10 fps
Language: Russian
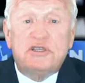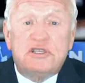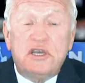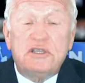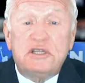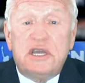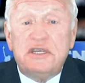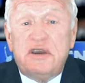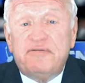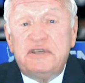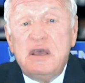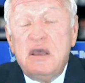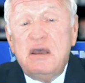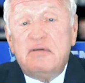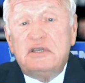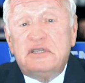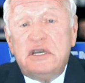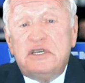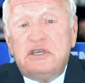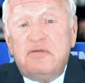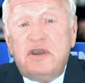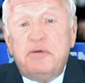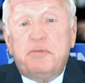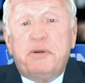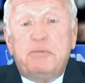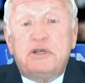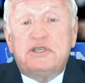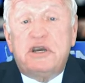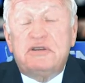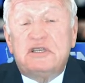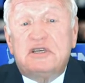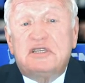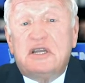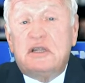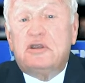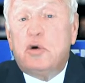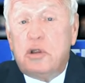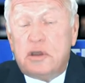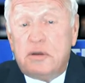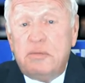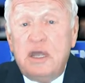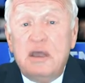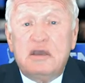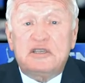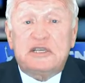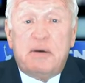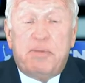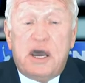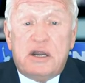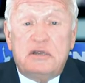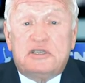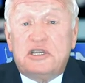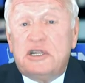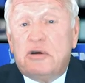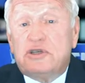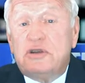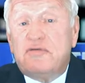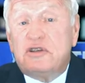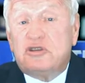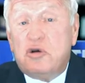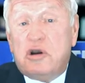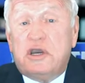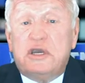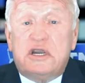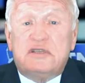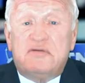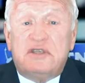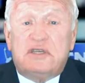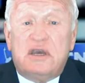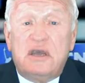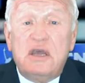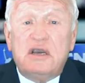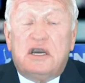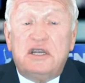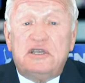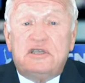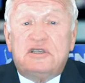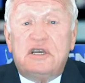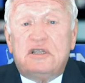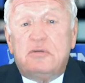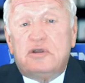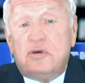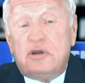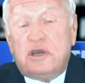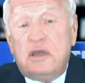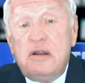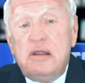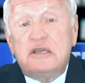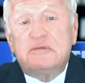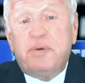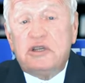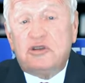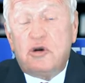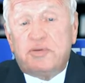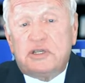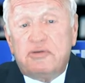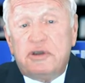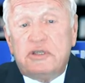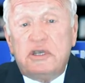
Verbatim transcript: цены на нефть в настоящее время приближаются к 100 долларам. За баррель цена очень высокая, и развитие кризиса этому только способствует.